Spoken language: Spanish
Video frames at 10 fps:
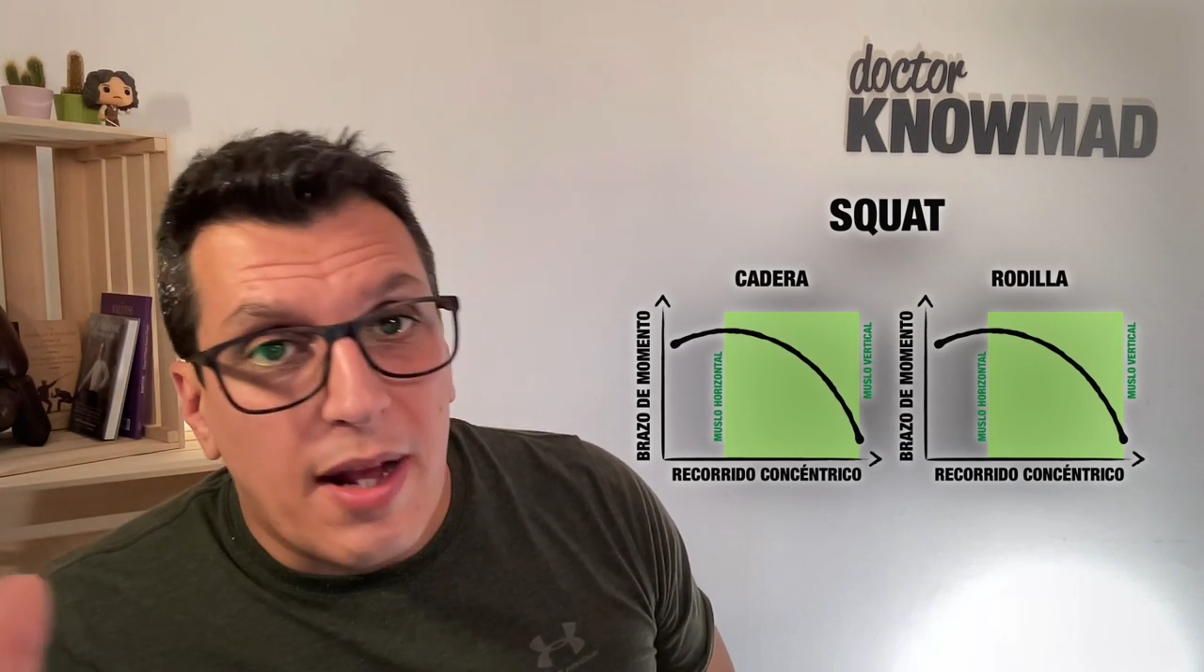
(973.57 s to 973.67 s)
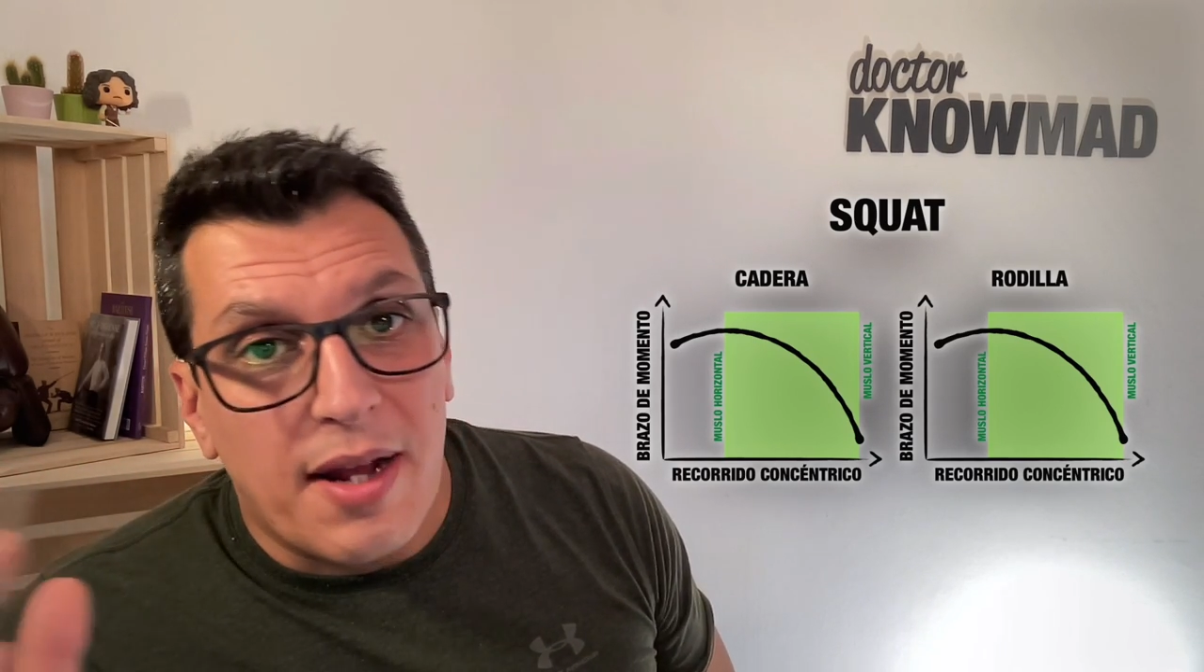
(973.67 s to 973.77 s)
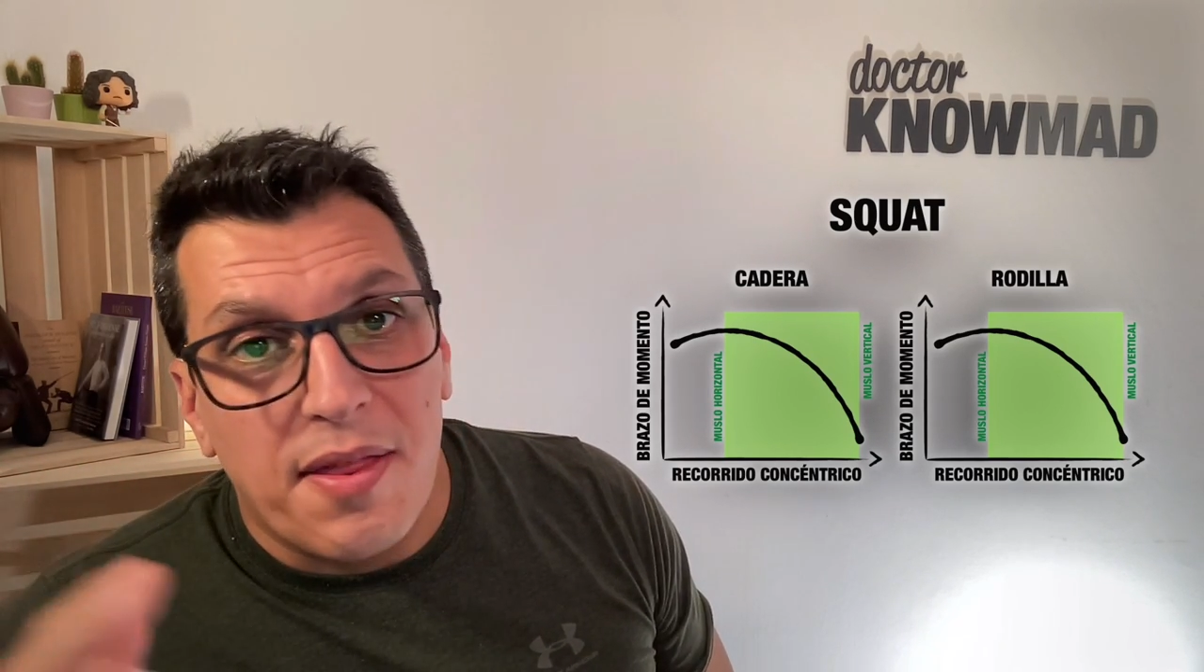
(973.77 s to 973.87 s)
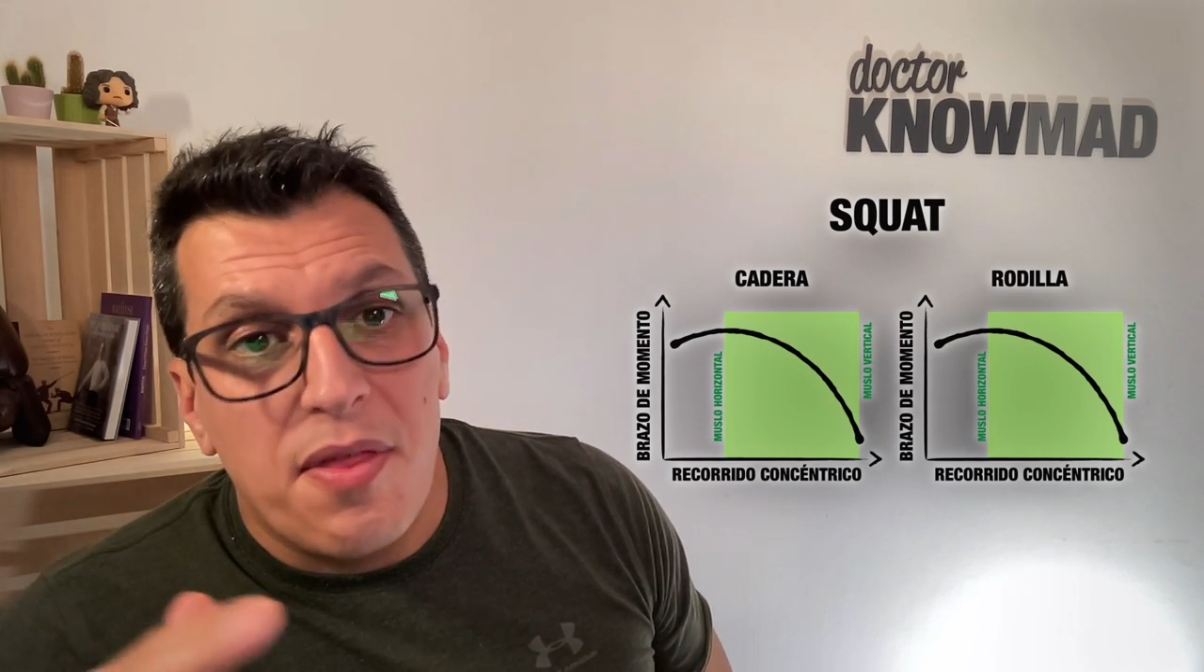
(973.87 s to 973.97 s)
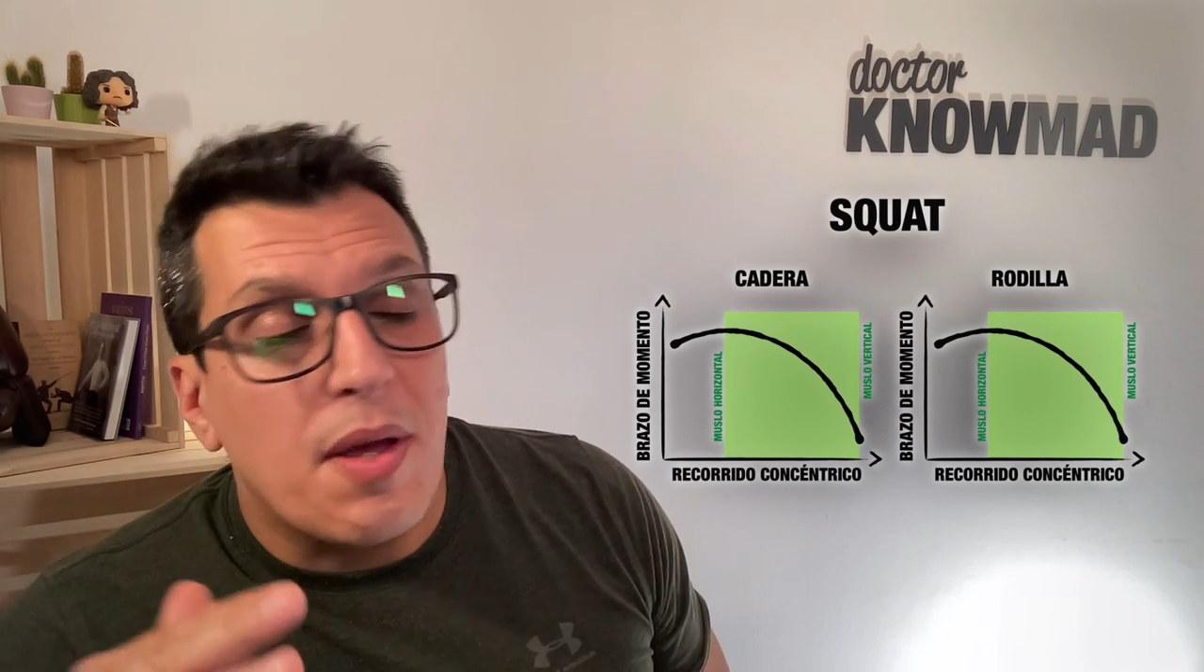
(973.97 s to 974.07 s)

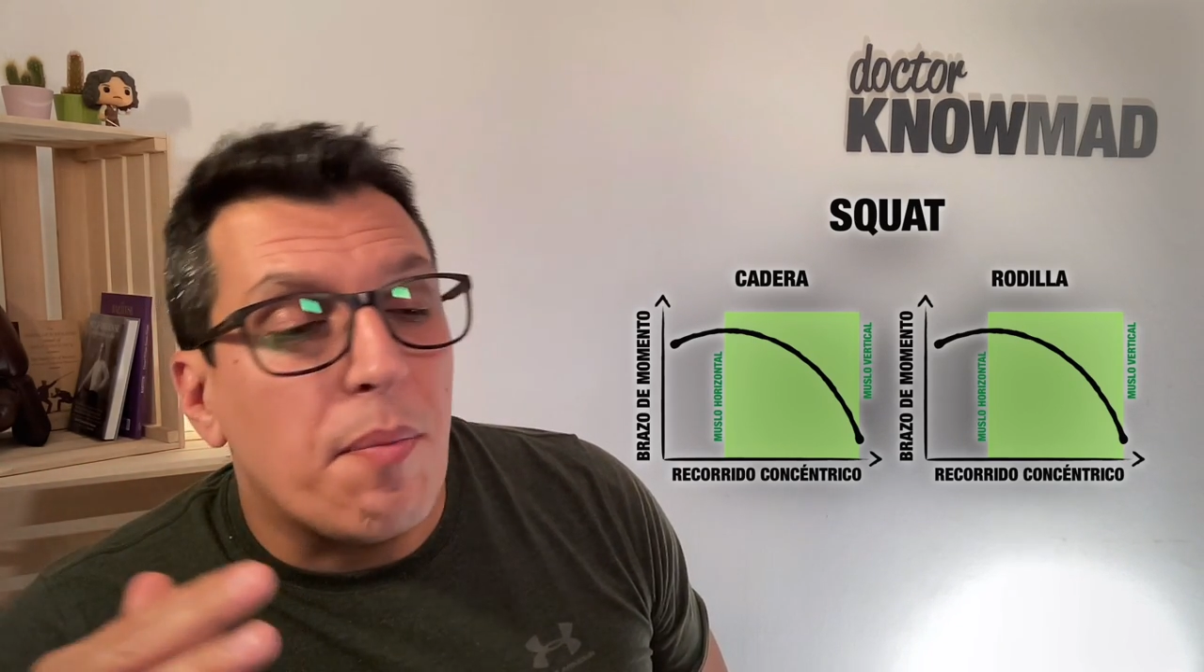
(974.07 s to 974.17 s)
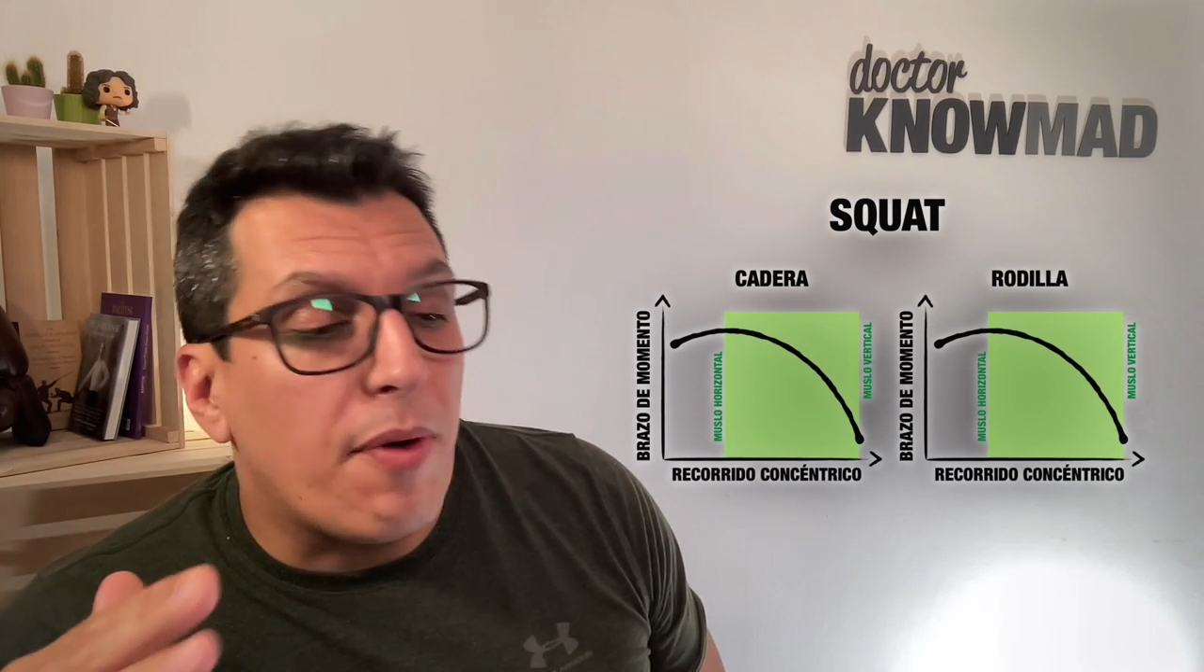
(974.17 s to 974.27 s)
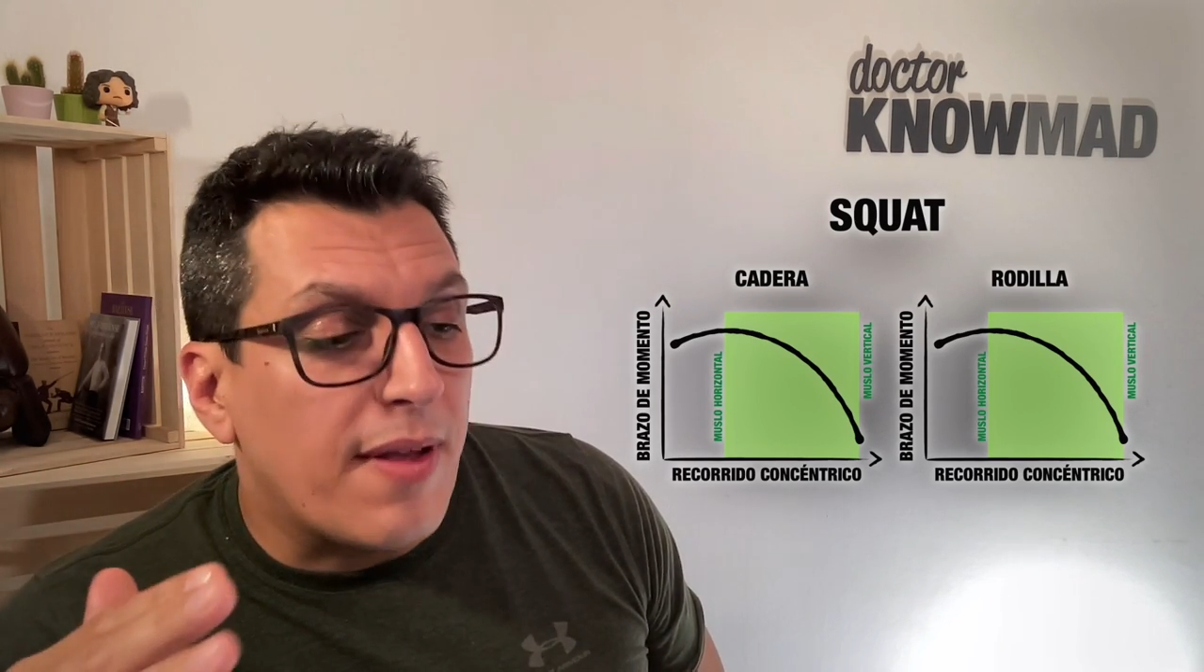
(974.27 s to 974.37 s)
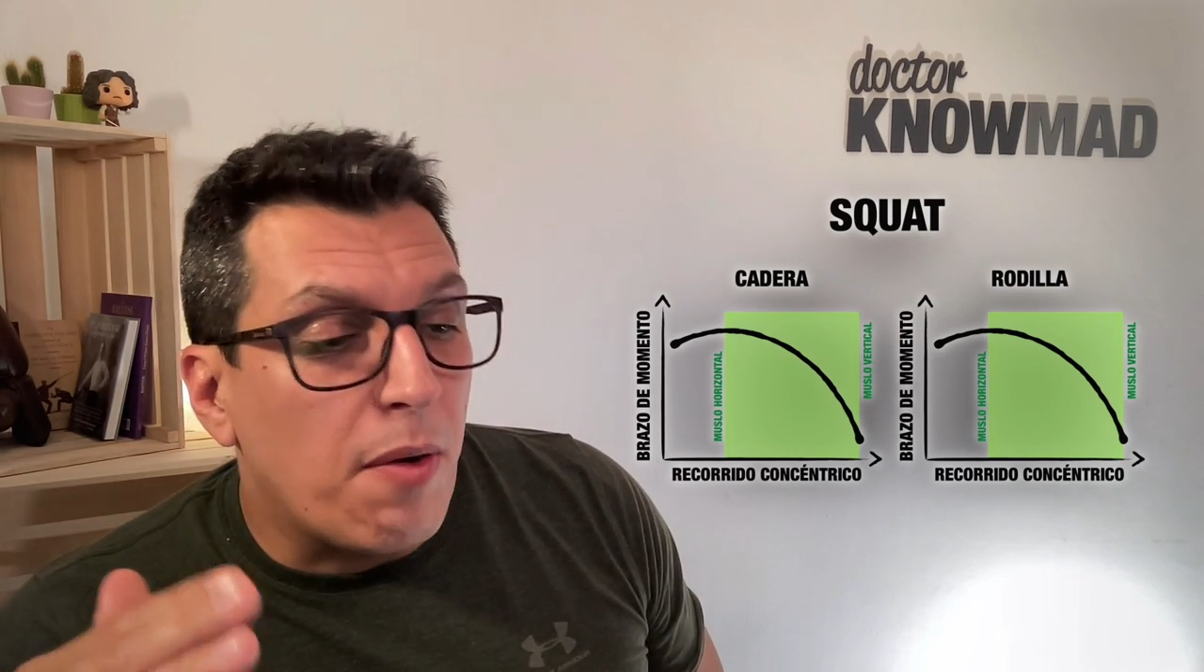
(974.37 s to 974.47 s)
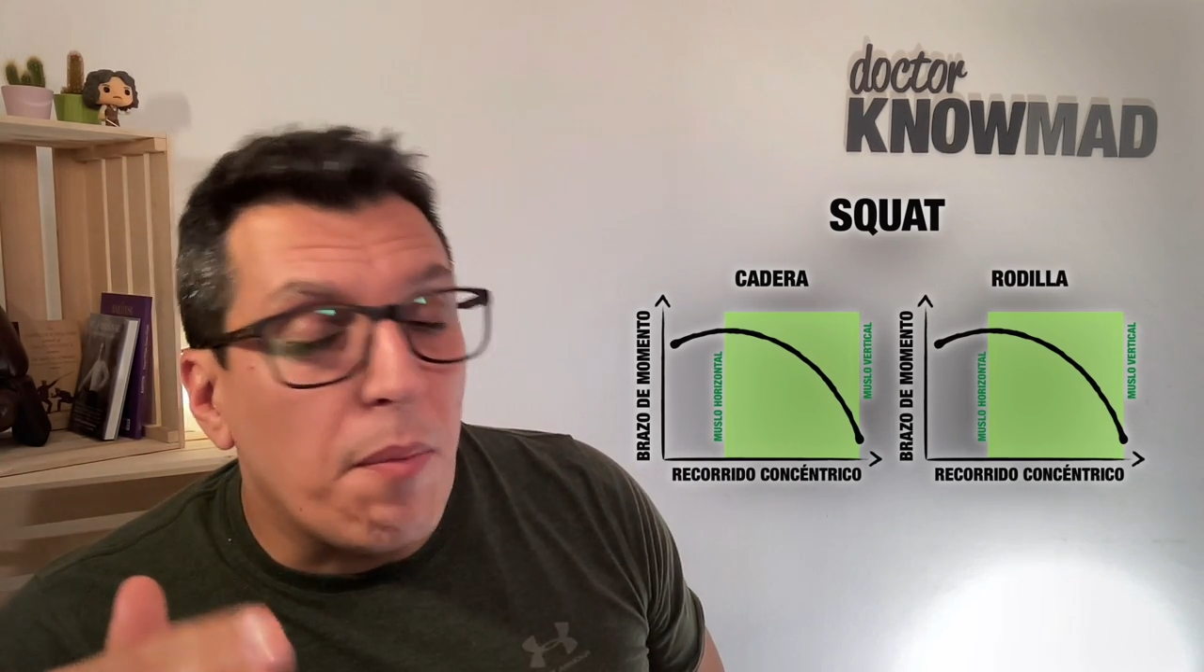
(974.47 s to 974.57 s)
ejercicio que
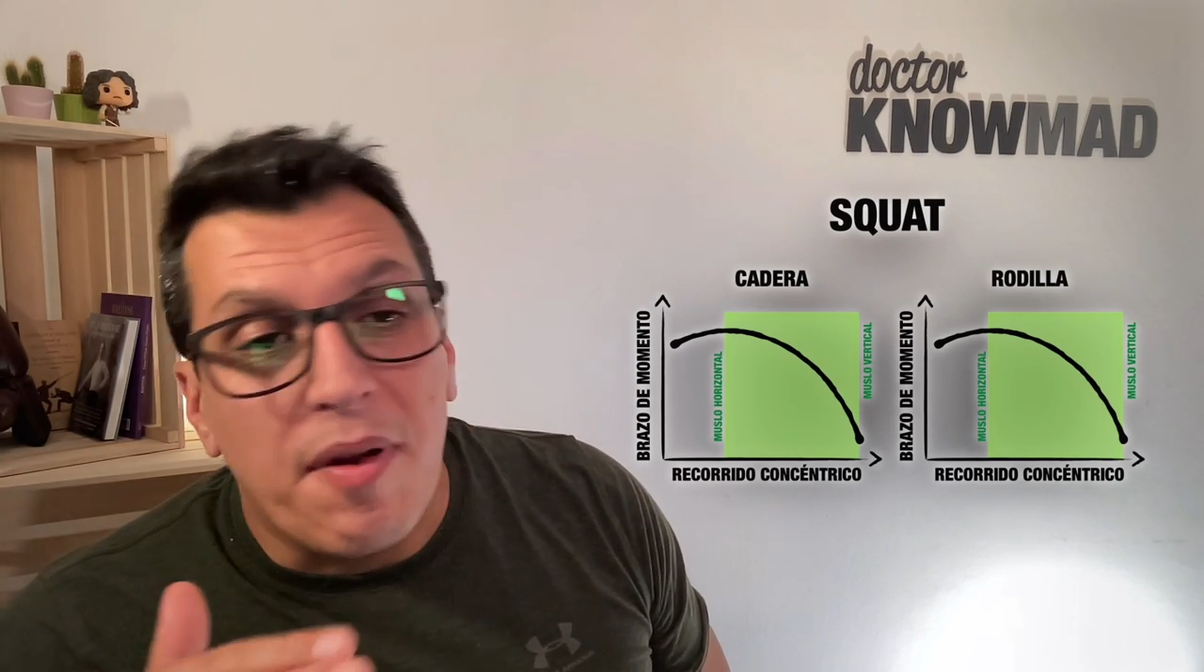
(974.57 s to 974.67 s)
puede tener un